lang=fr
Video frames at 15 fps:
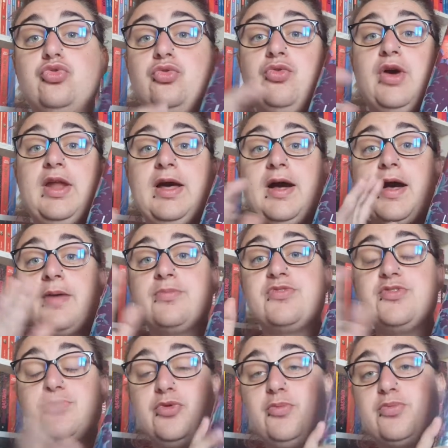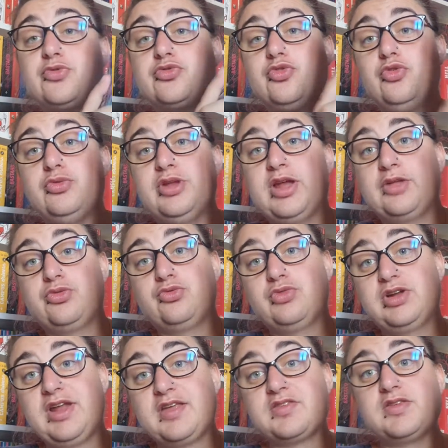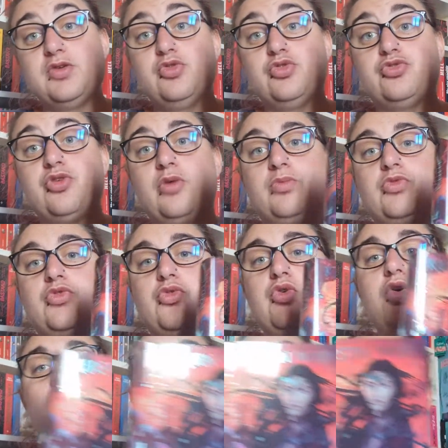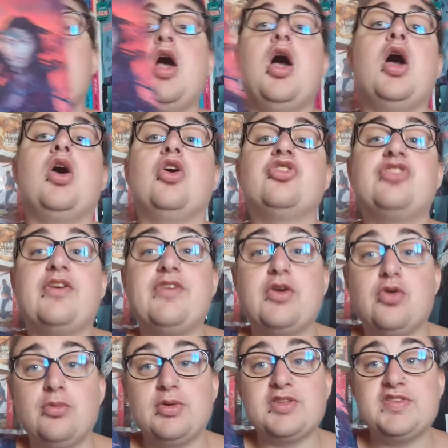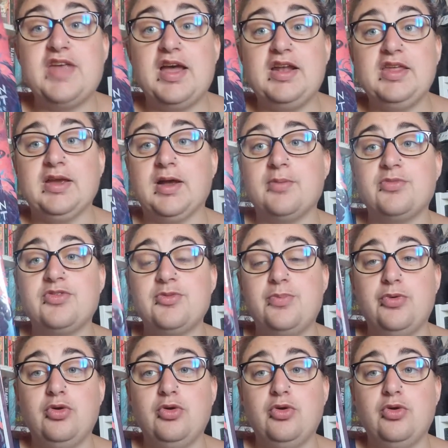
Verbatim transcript: du coup voilà un petit peu pour celui-là. Donc là c'est le tome 2. J'avais commencé à lire un petit